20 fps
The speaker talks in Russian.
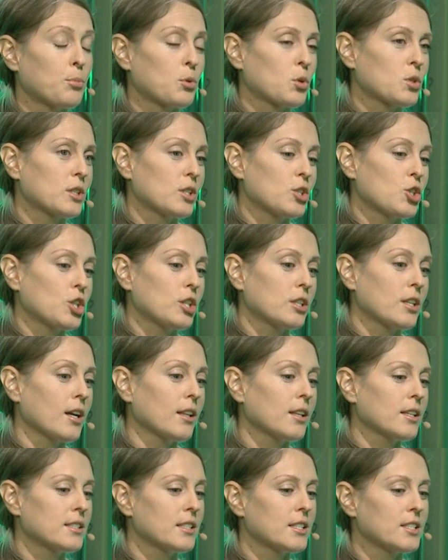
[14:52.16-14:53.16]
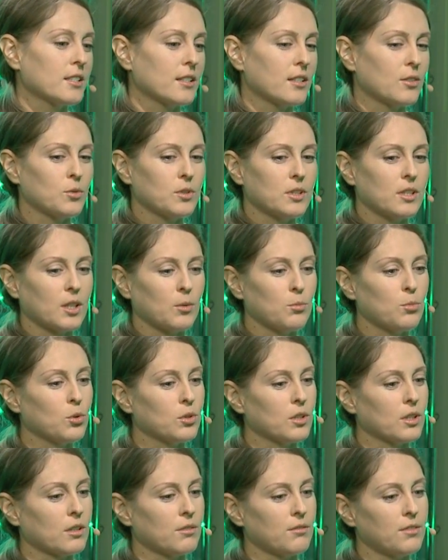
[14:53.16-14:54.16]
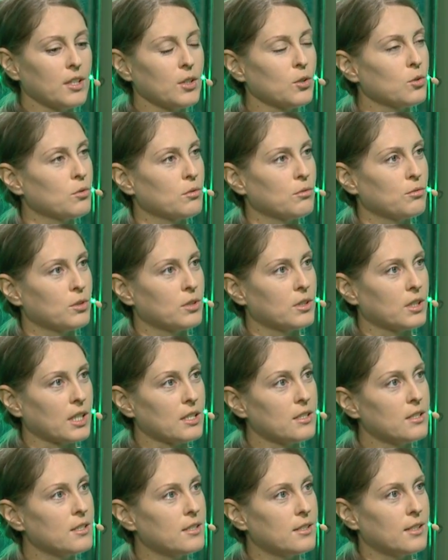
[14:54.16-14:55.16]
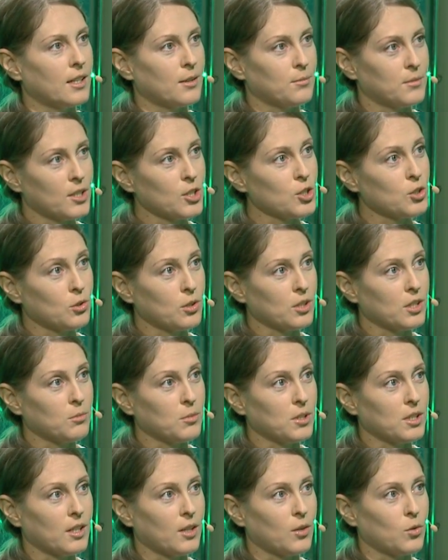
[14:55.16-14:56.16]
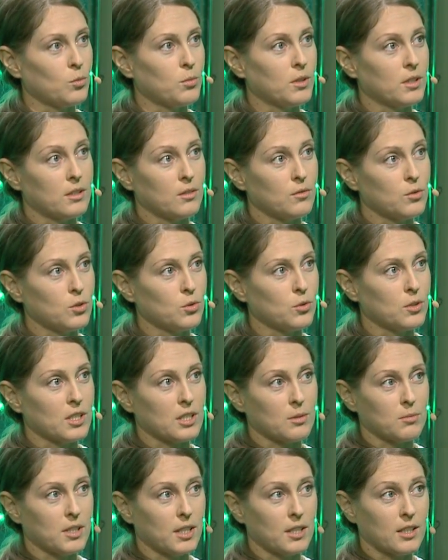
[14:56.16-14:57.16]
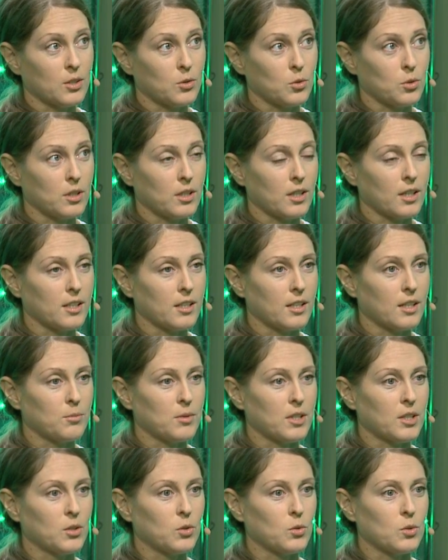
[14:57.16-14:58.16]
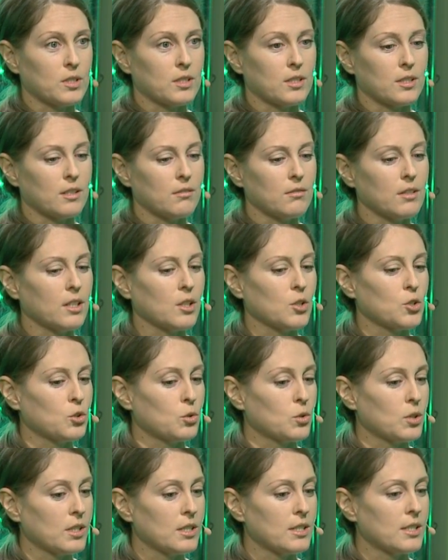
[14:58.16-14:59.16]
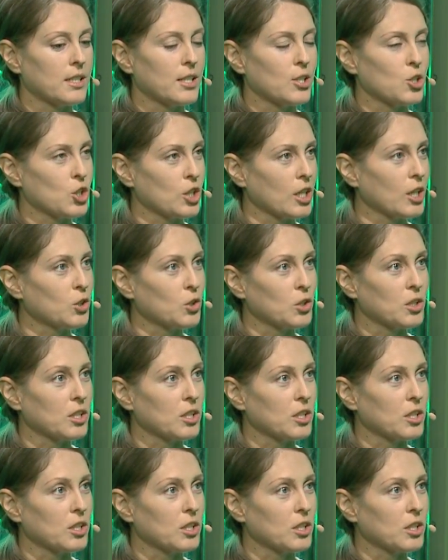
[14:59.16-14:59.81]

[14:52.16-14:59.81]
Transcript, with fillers: просто читала, и знаете, как вот ребенок, верю вот родителям, да, что они меня любят, и все, несмотря на то, как они ко мне относятся. Я верила, что если я читаю, то